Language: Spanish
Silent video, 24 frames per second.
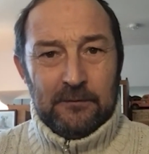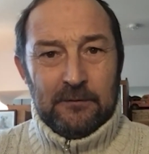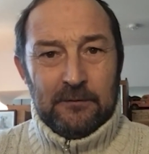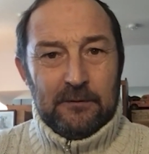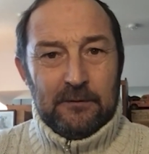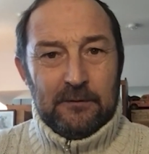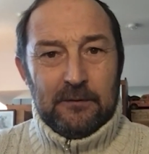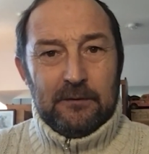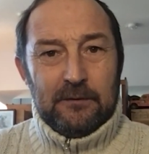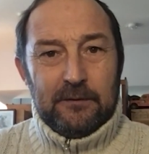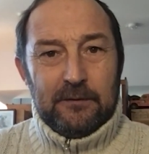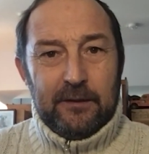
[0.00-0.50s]

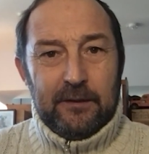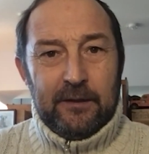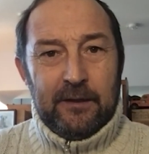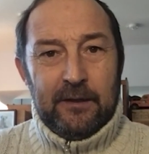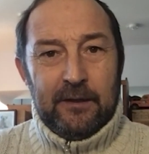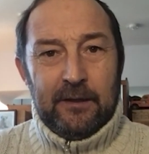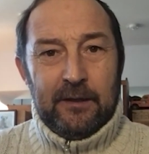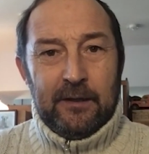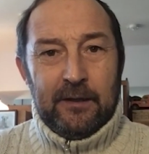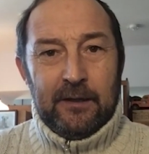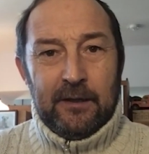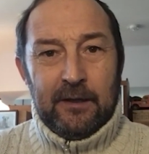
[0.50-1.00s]

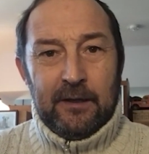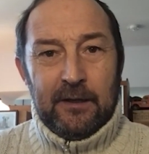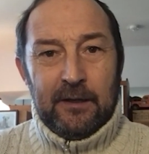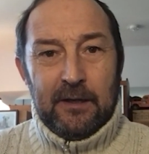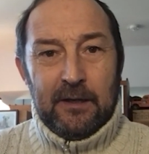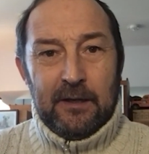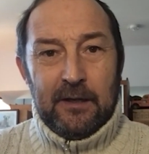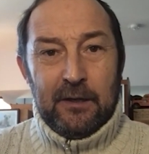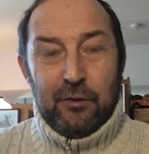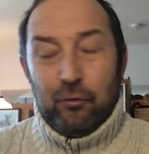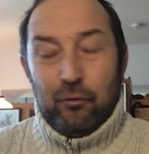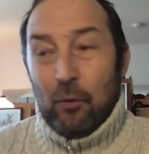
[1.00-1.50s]
y, y
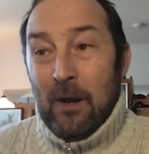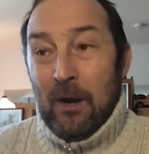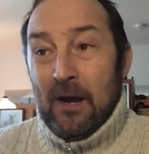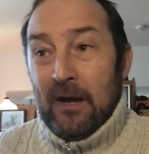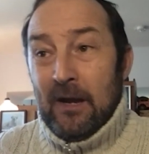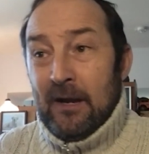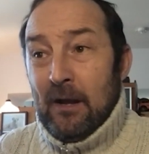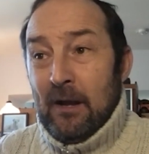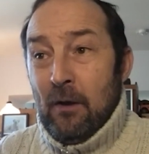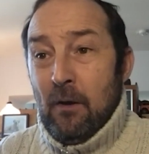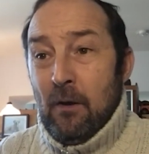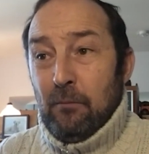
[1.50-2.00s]
Joan
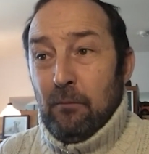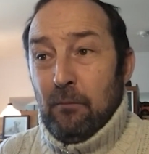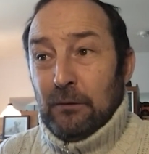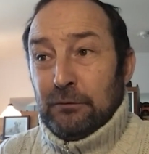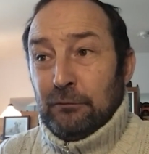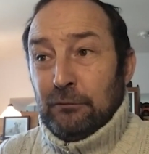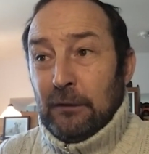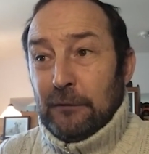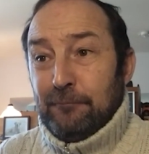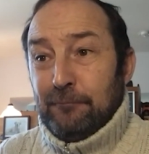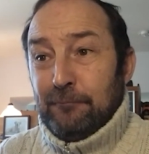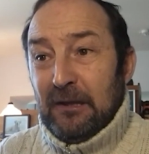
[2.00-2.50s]
era pues una
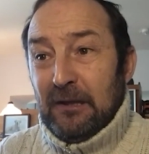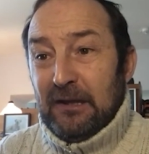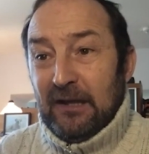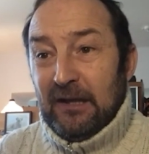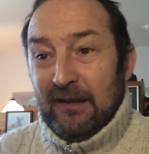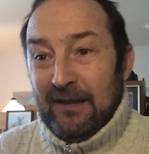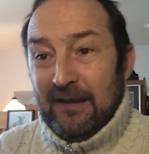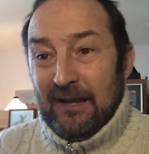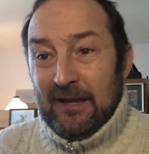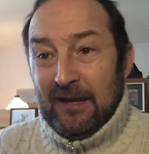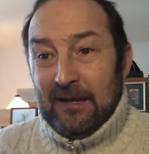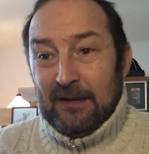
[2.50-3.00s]
especie
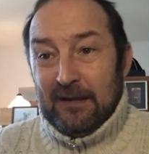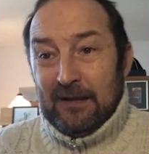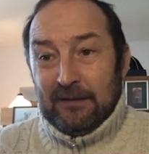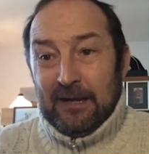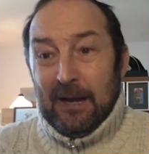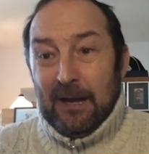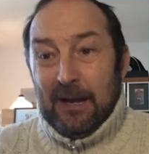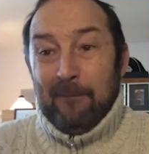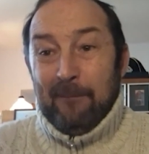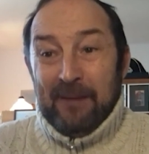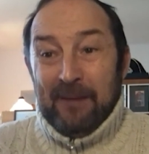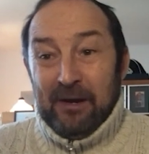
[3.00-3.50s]
de
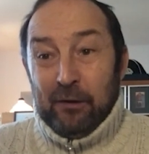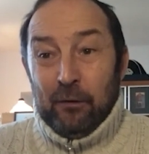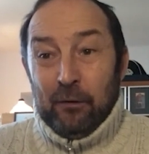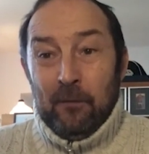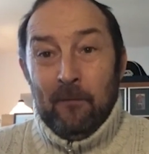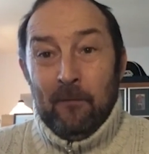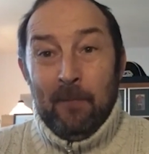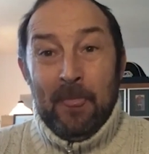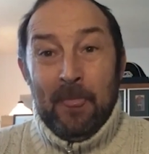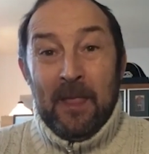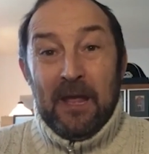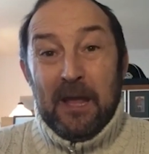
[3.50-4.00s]
gamberro
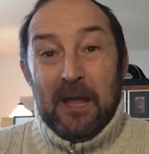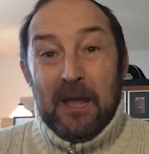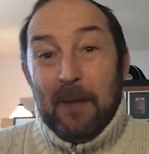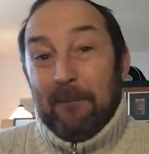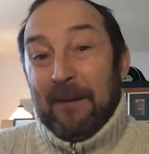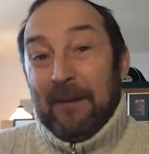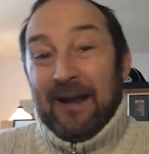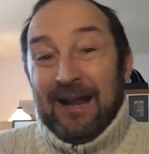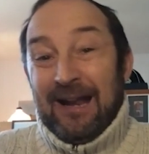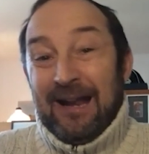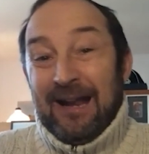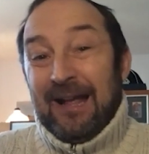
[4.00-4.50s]
que
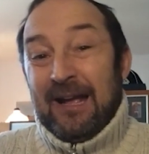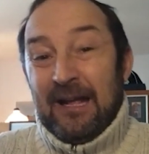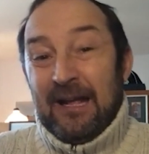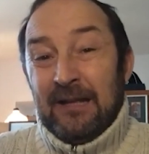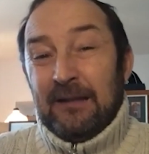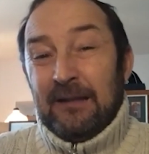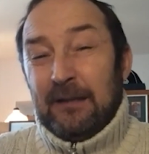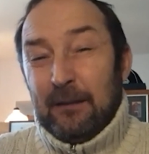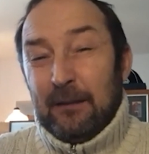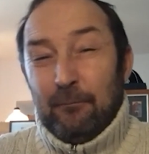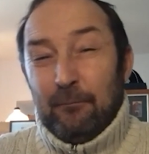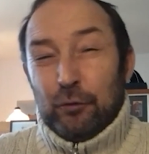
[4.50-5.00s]
para la
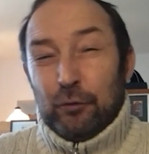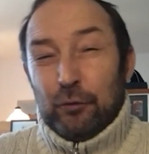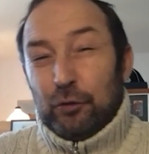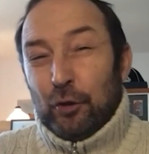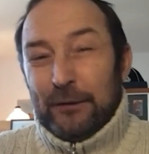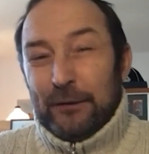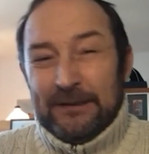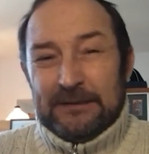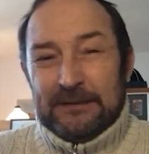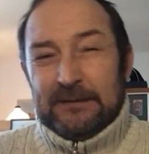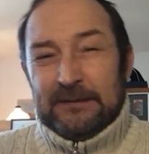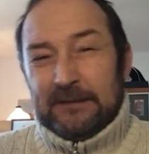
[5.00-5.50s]
gente
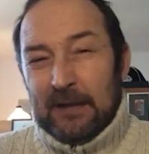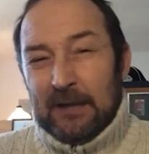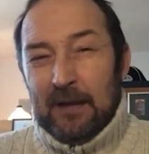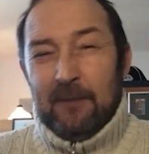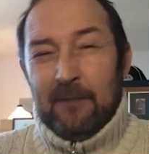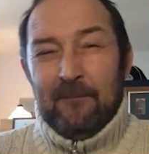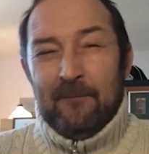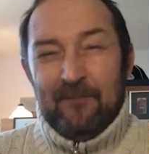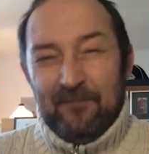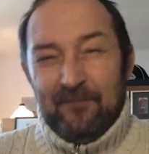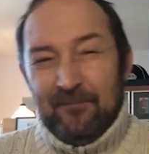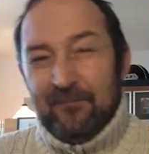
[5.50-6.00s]
motorista
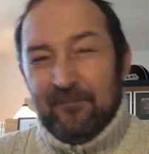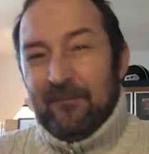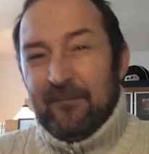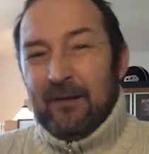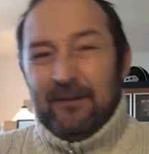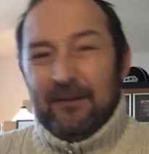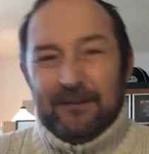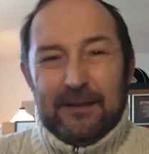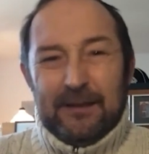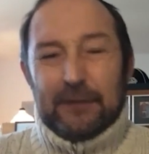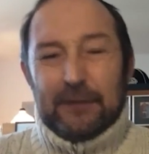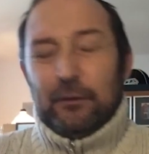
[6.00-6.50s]

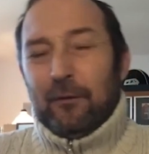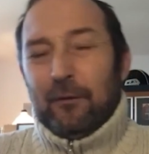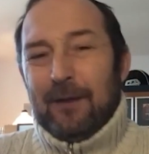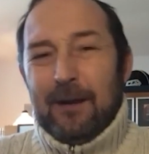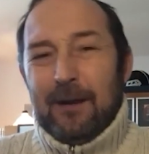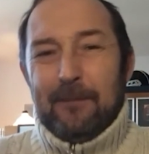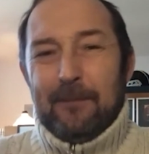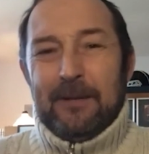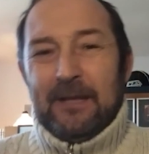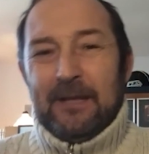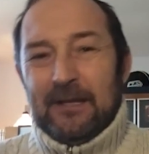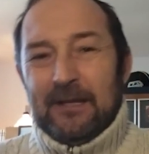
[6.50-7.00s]
de toda la
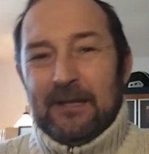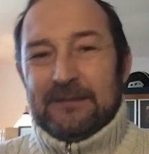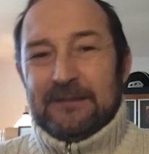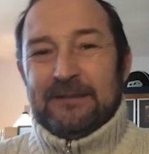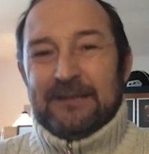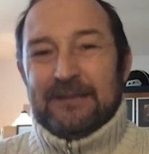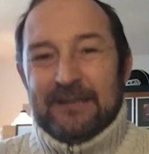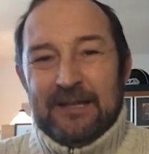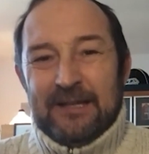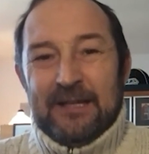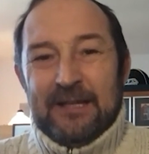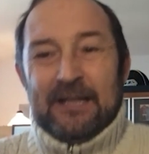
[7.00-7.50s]
vida
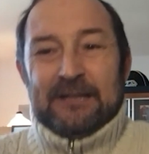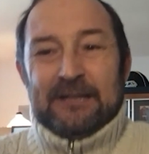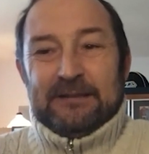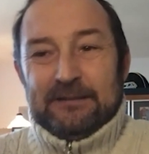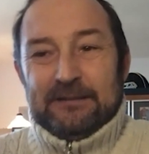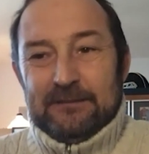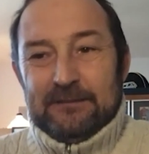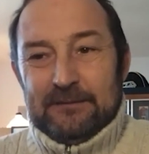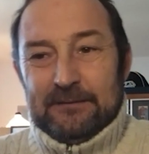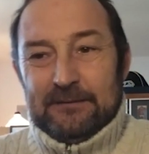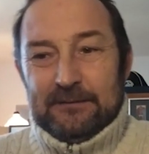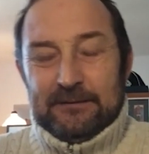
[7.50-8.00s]
sí
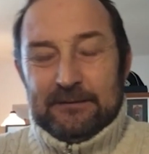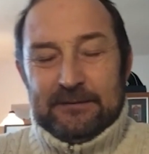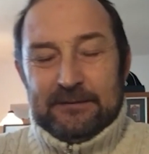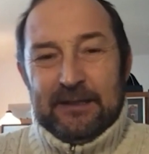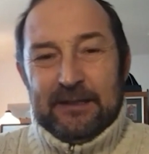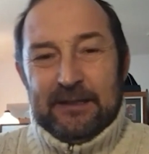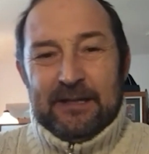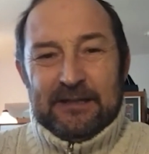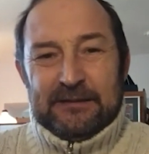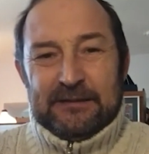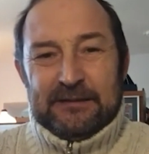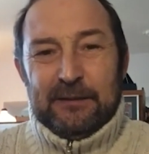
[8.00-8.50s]

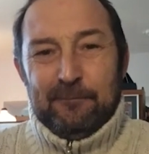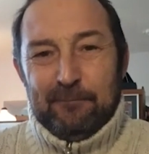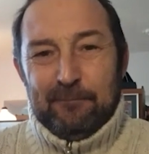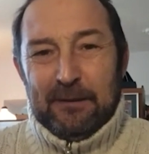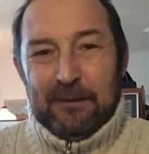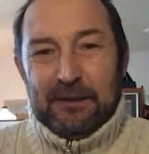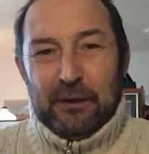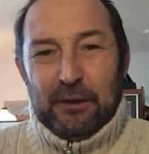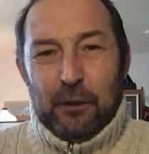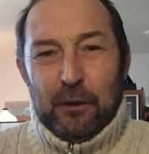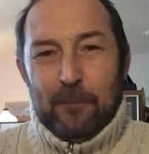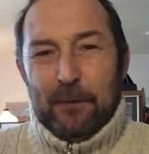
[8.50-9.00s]
era,
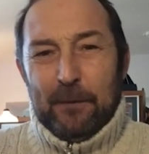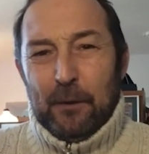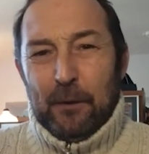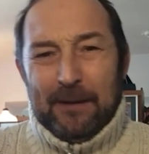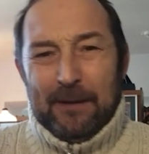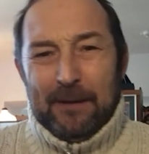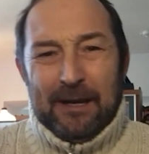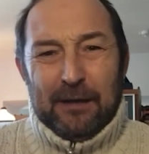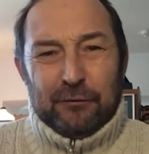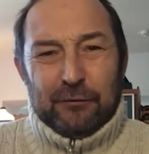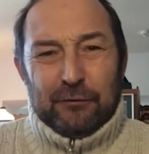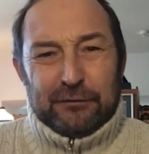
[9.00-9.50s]
simpático, pero
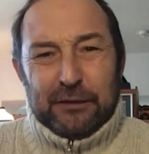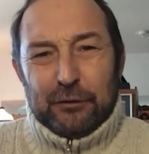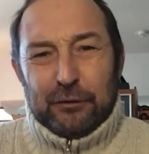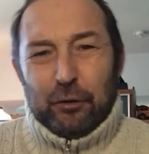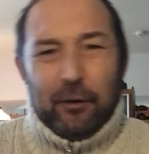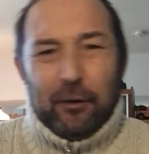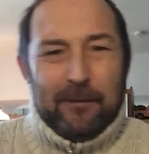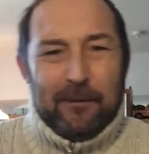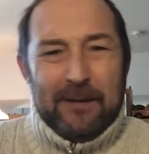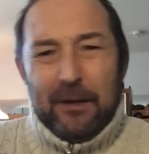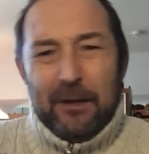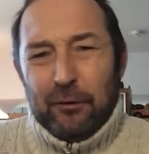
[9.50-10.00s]
para los que
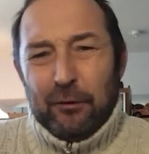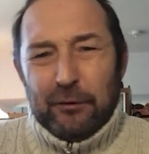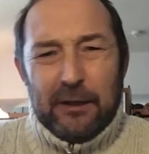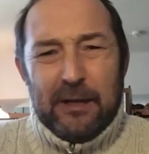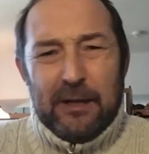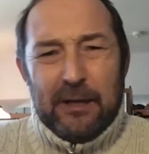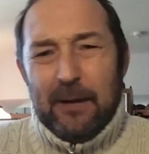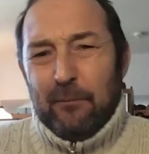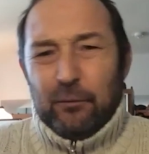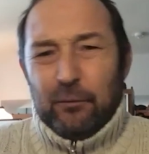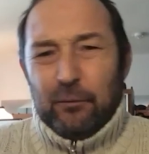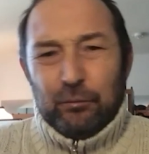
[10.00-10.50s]
todavía no
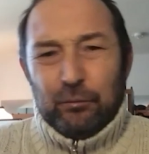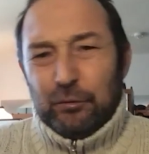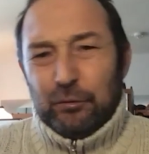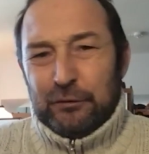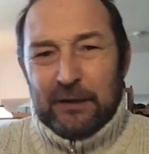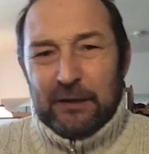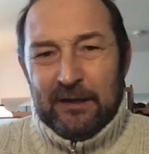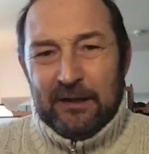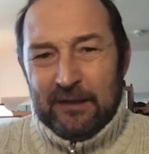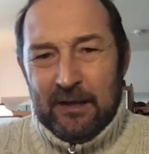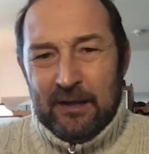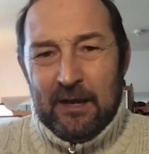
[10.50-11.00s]
teníamos
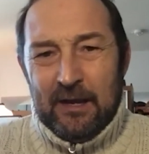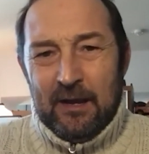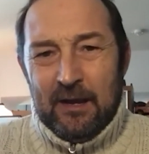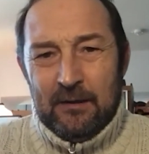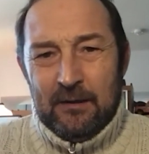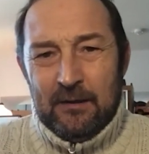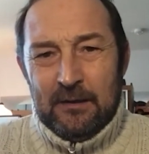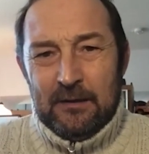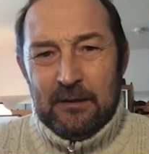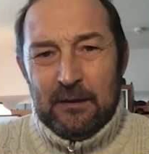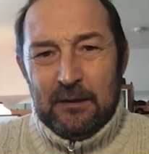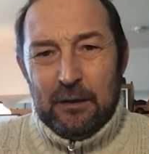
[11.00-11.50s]
mucha idea,
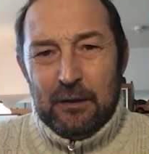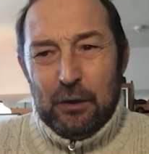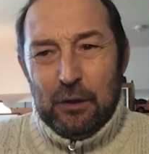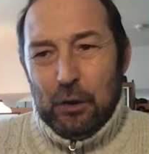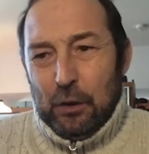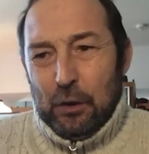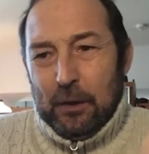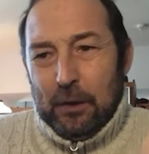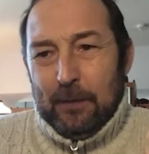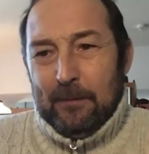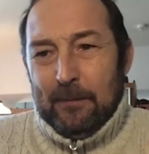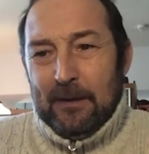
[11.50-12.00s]

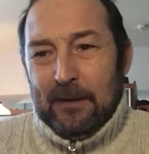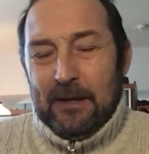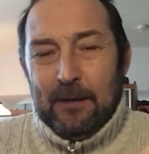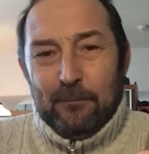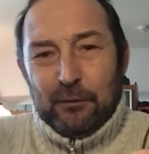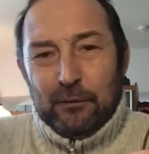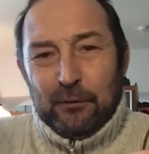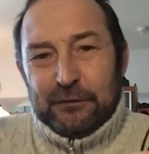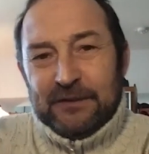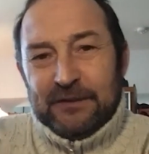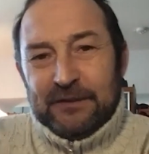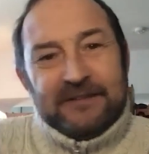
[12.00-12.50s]
lo que
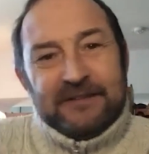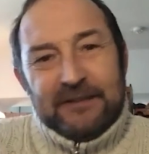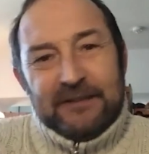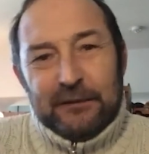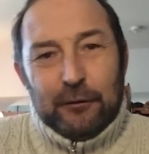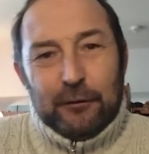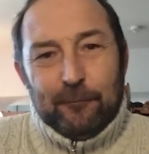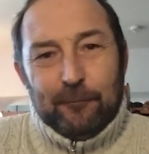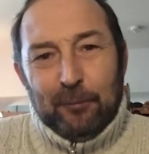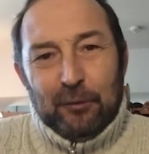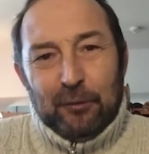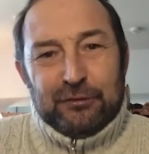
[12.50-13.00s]
veíamos en
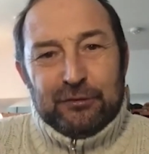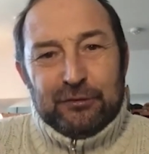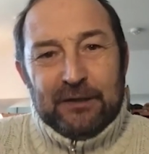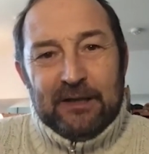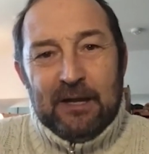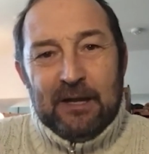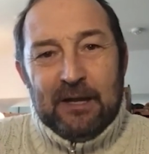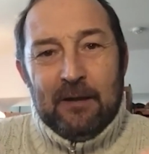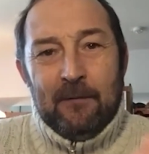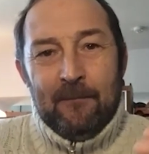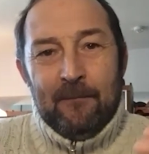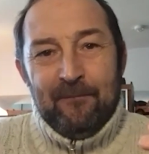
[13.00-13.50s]
Sito Pons
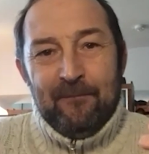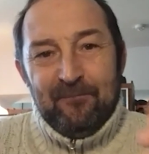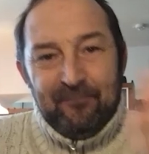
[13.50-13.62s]
era